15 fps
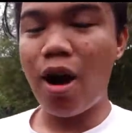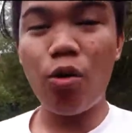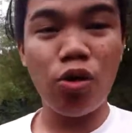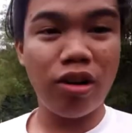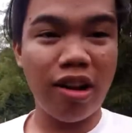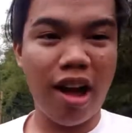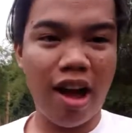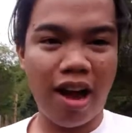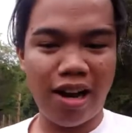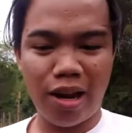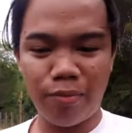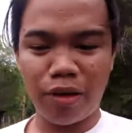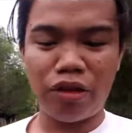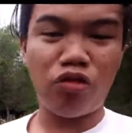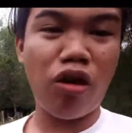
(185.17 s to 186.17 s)
ako
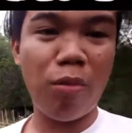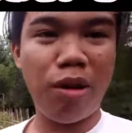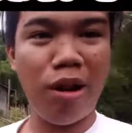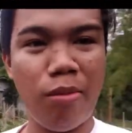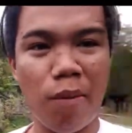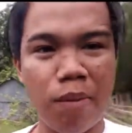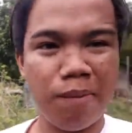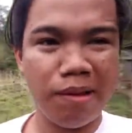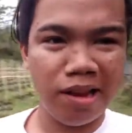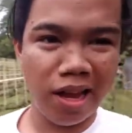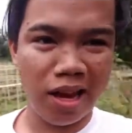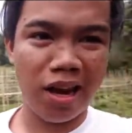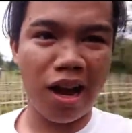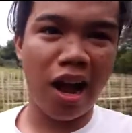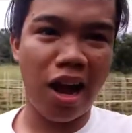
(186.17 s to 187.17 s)
nakakaalam dito. Kami lang mga
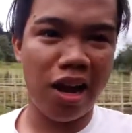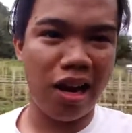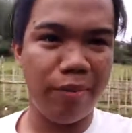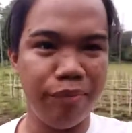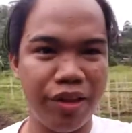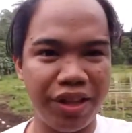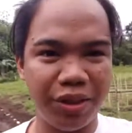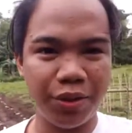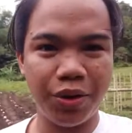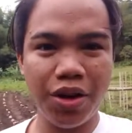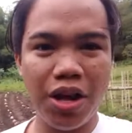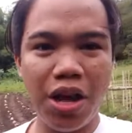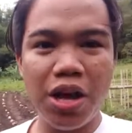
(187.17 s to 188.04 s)
pamilya nakakaalam dito.